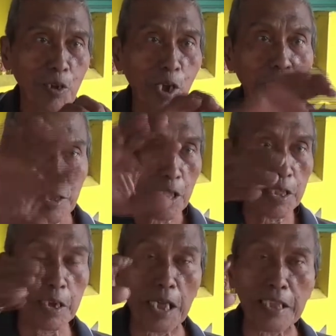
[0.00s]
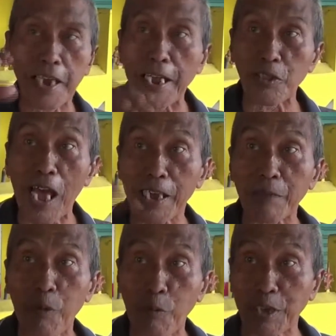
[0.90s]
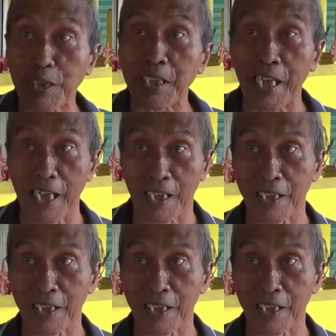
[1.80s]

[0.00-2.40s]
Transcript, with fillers: jadi tiga-tiganya lain posisinya